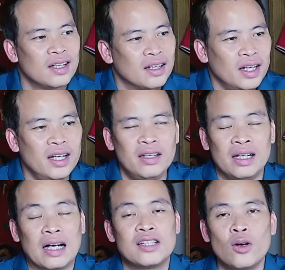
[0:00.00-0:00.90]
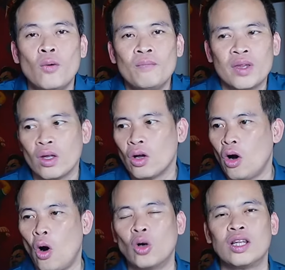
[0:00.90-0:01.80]
đi thì nặng chịu
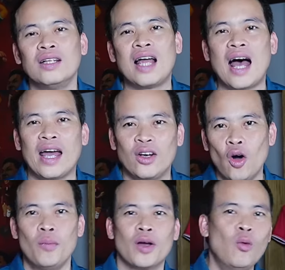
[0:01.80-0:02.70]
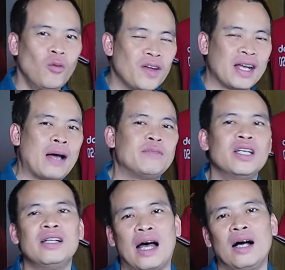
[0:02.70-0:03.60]
Hồ Tấn Tài đội một cái mũ Việt Nam
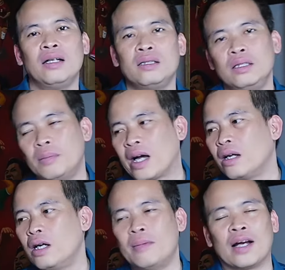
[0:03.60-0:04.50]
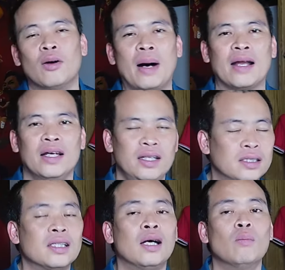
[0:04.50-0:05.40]
chiến thắng nhưng mà cái gương mặt của bạn đấy thì
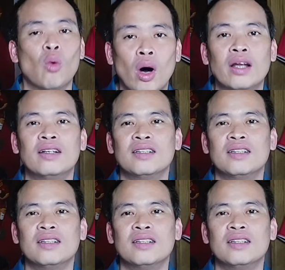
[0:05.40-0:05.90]
rất là buồn